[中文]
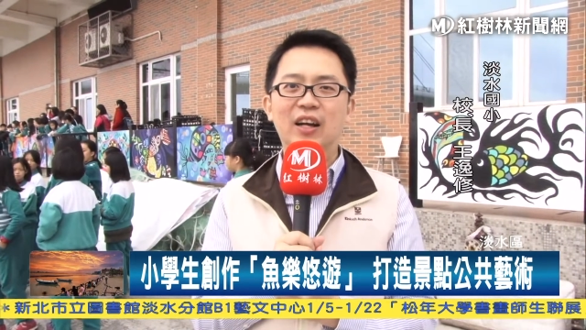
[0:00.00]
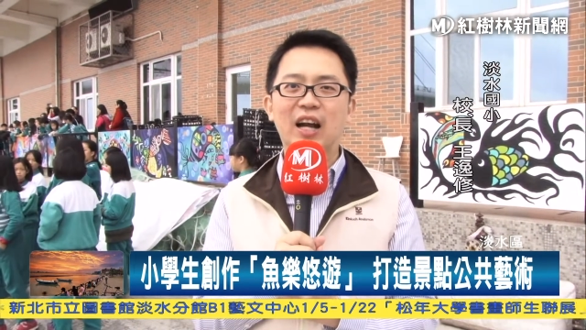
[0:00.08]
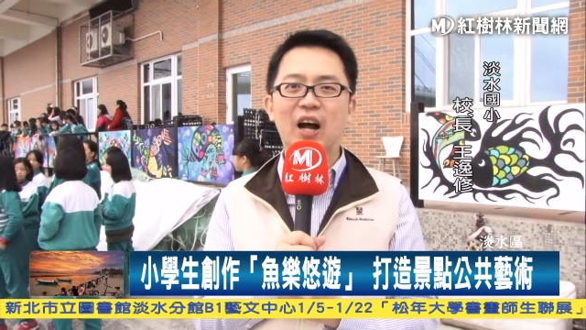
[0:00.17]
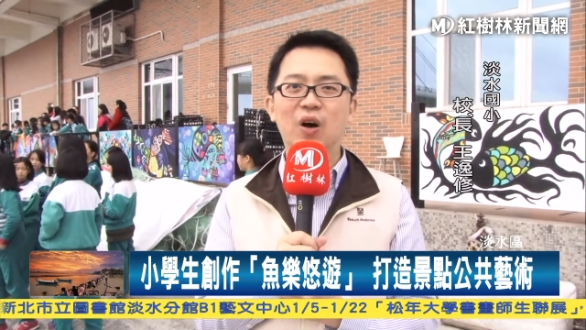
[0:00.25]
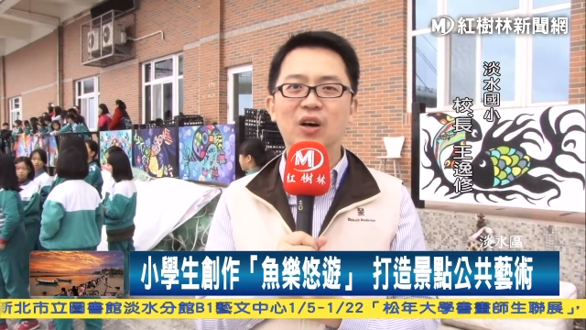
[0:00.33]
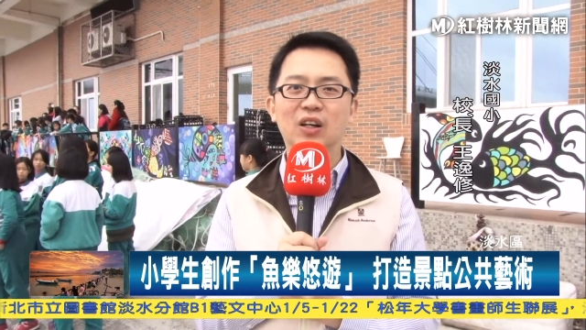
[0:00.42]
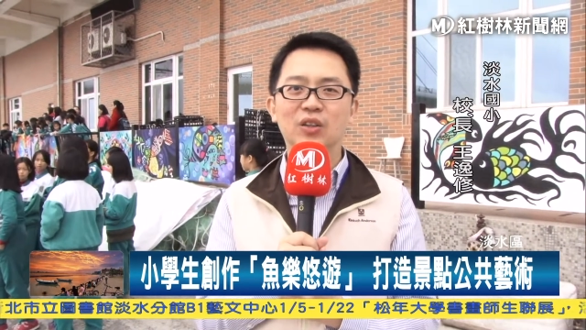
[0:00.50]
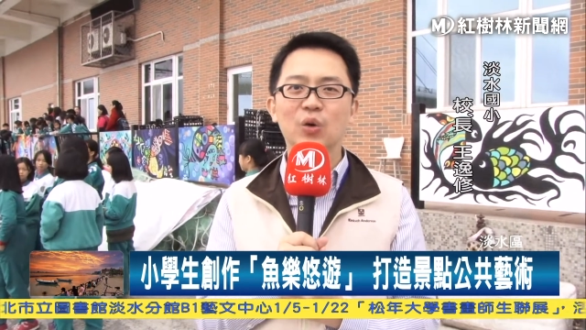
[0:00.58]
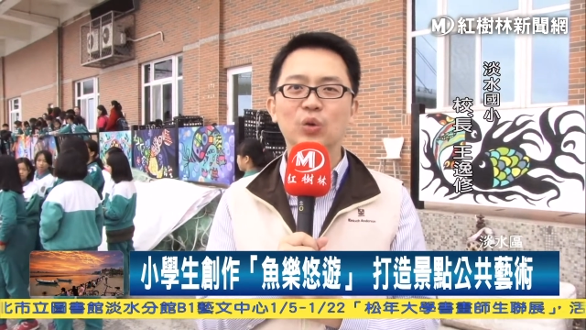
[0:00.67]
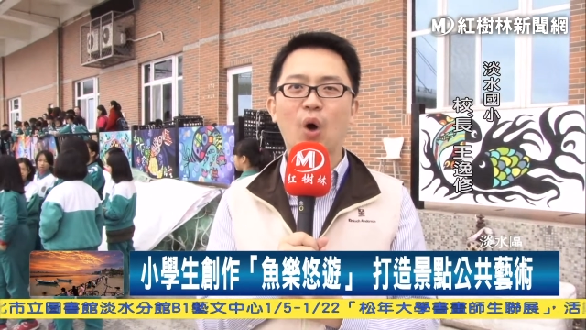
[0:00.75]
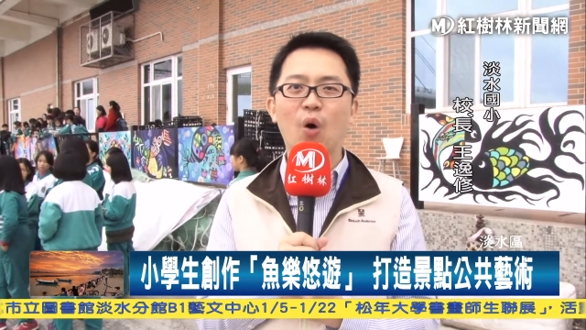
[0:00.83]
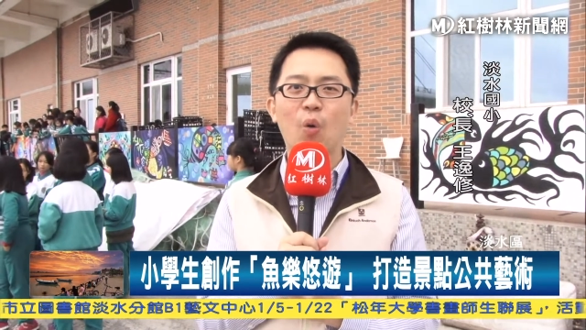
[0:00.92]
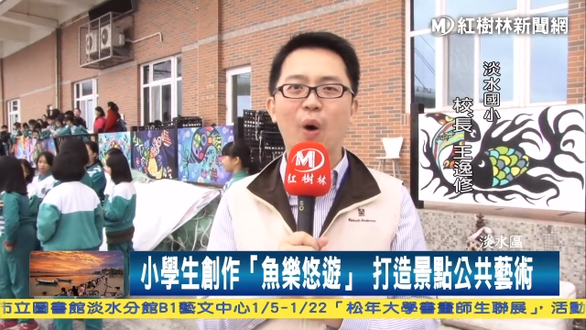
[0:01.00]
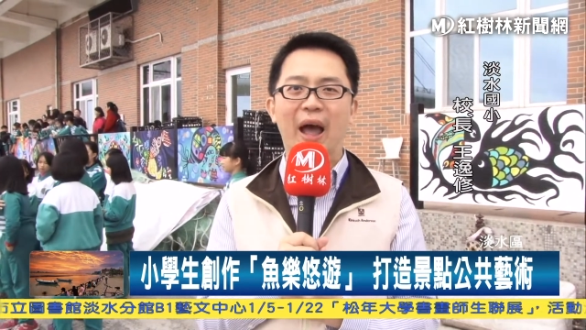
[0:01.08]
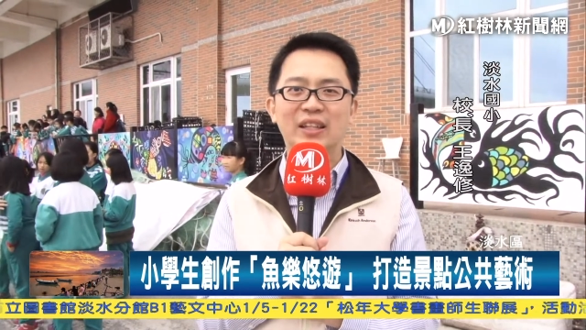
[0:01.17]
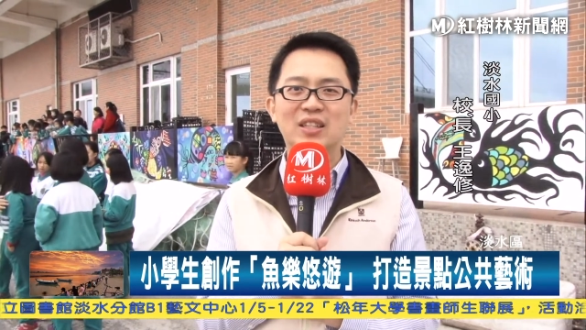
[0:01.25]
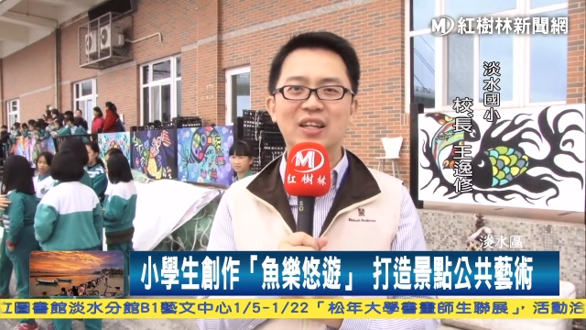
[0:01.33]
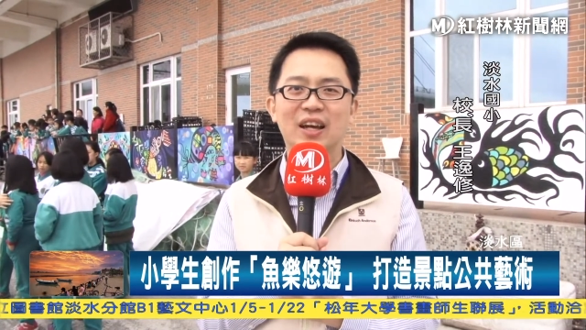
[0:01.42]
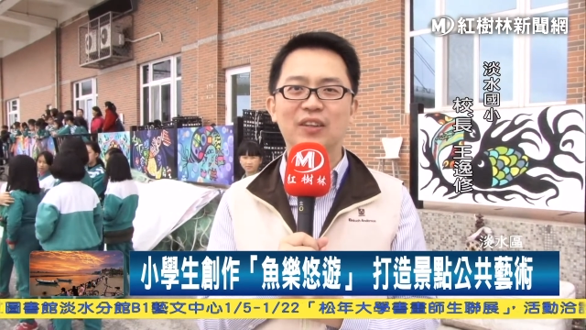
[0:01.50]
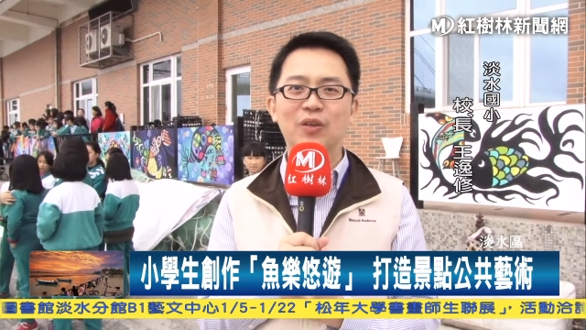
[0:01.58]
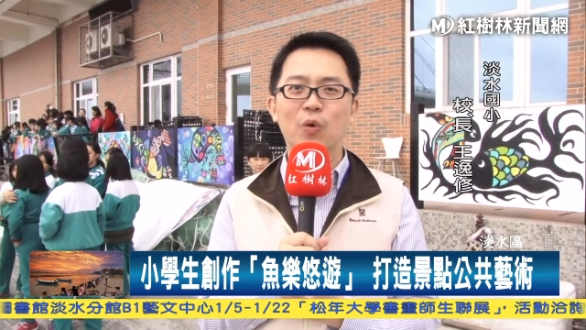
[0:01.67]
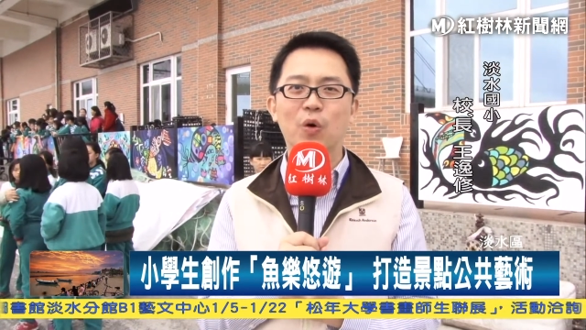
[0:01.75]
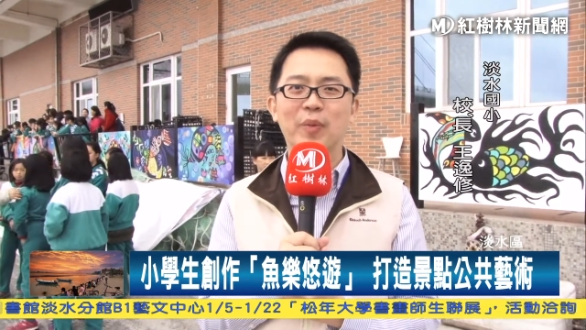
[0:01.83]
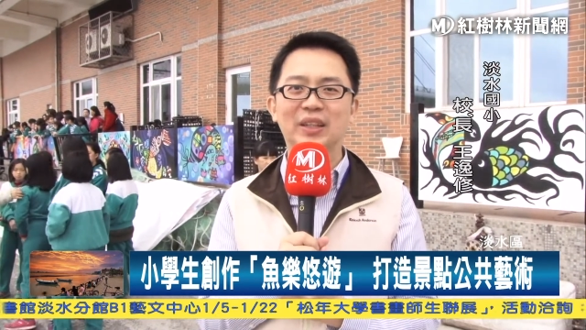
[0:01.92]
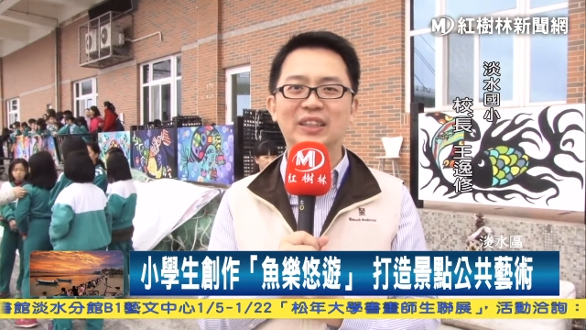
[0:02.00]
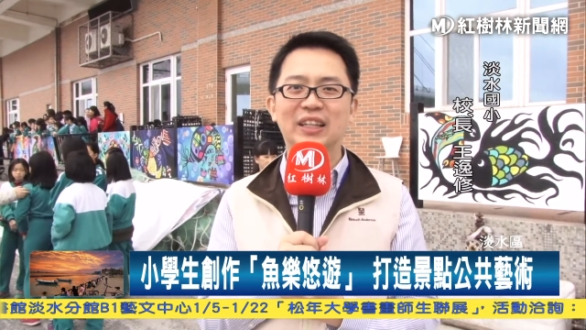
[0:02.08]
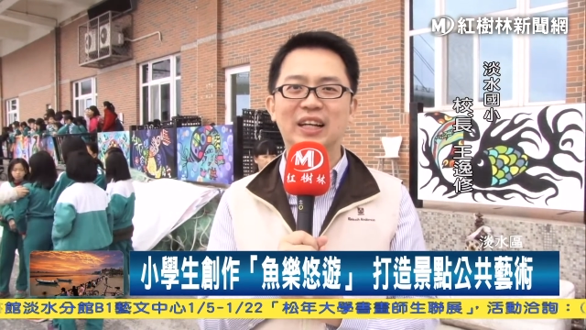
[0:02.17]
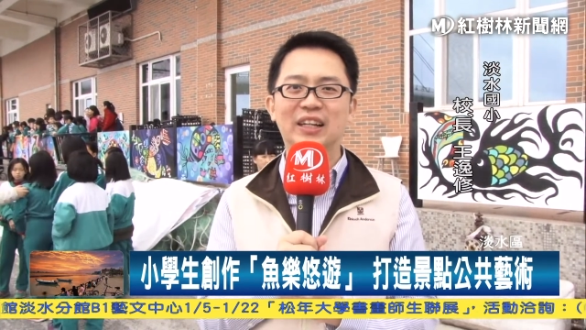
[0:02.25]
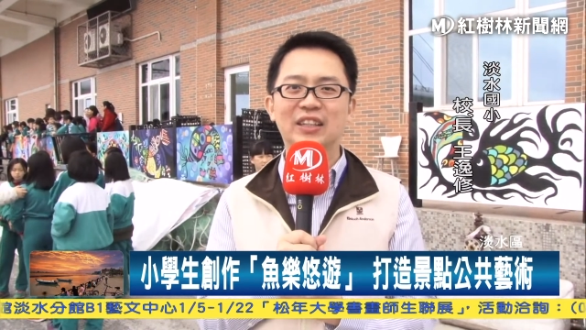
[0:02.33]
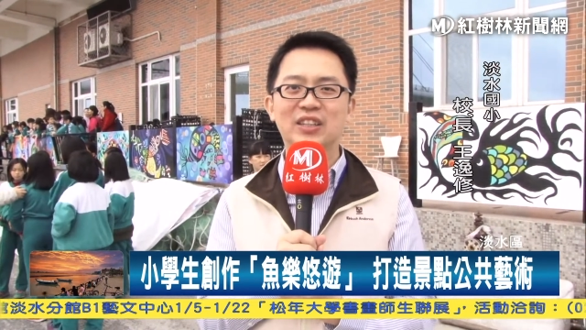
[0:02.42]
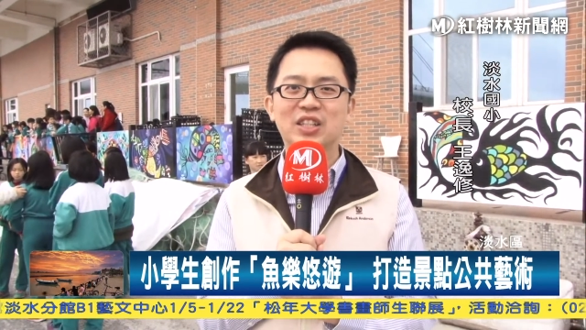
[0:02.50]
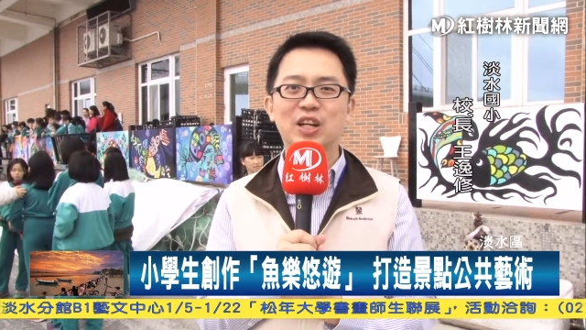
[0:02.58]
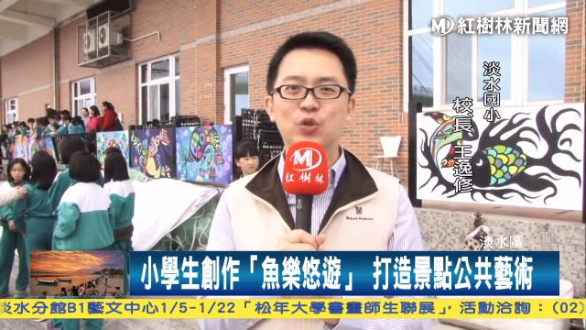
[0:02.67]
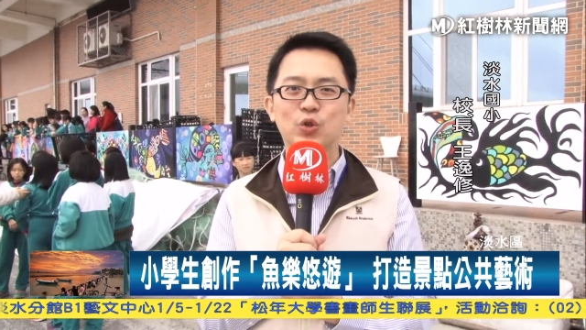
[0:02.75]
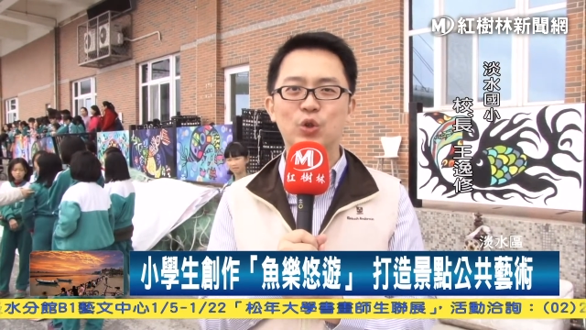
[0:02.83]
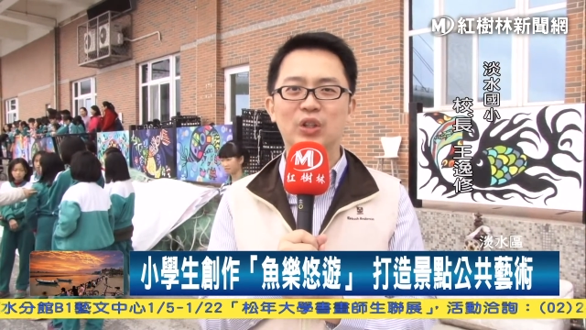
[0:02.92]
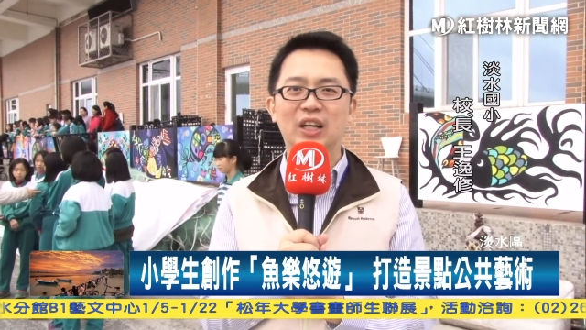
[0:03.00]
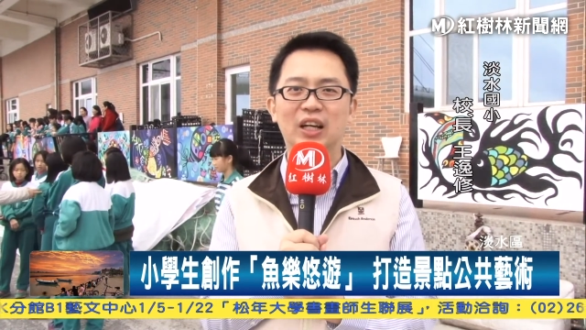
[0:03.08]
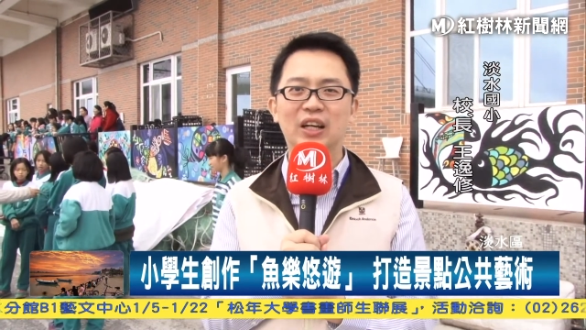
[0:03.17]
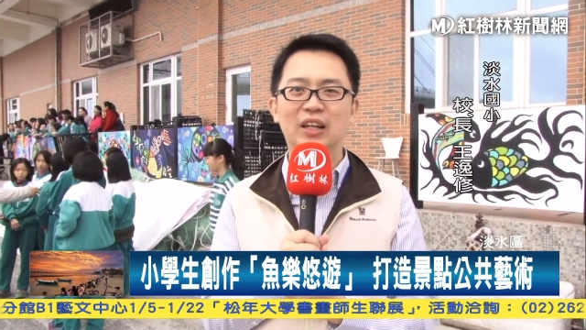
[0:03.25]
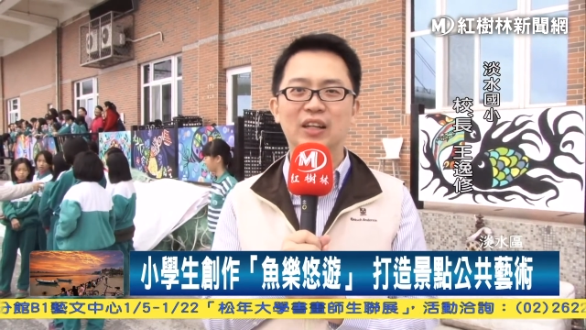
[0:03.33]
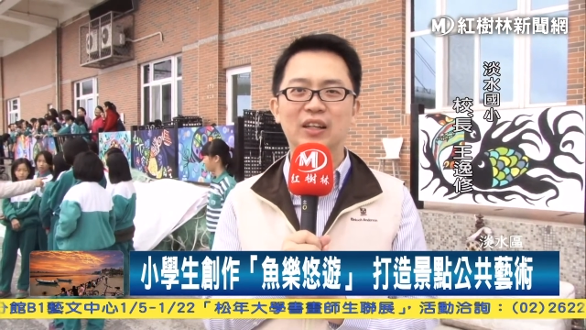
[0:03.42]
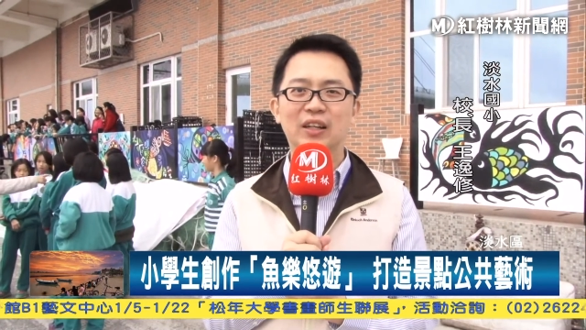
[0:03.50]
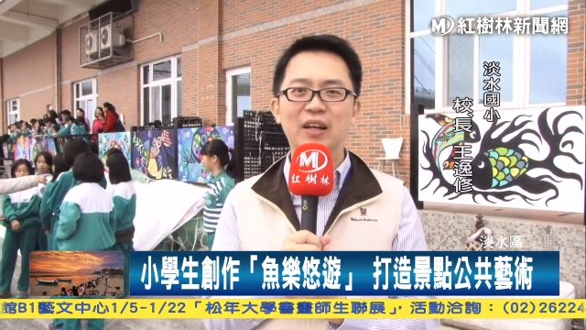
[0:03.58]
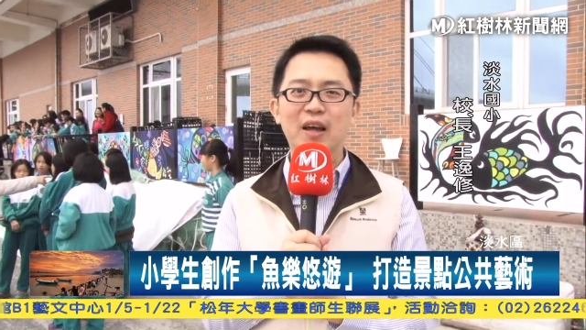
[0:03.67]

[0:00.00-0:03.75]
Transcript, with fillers: 然后呃，共同完成我们这个呃社区的呃